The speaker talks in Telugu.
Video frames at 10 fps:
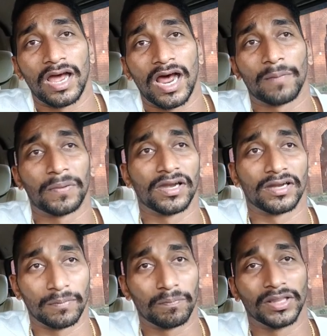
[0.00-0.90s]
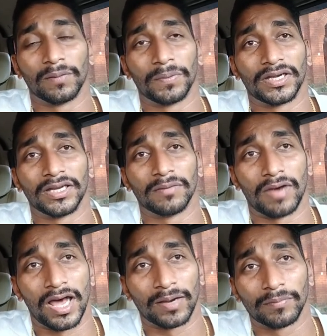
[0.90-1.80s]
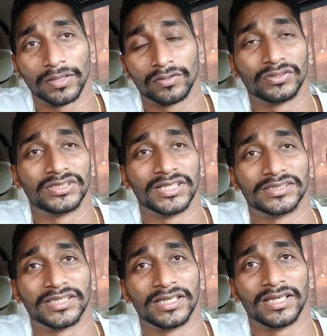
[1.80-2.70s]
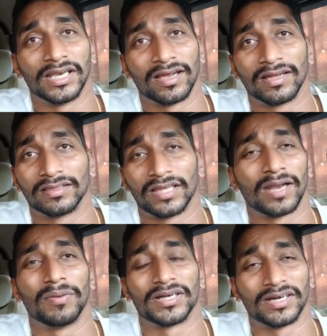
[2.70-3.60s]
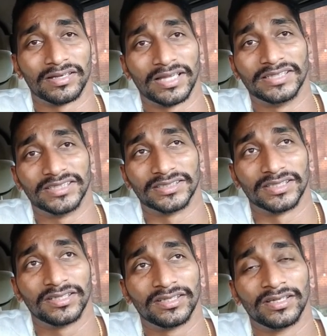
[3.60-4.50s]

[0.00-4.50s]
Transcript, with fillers: ఆడపిల్లని ఇబ్బంది పెట్టి మానబంధం చేసి ఇలాగా తగలబెట్టకండి దయచేసి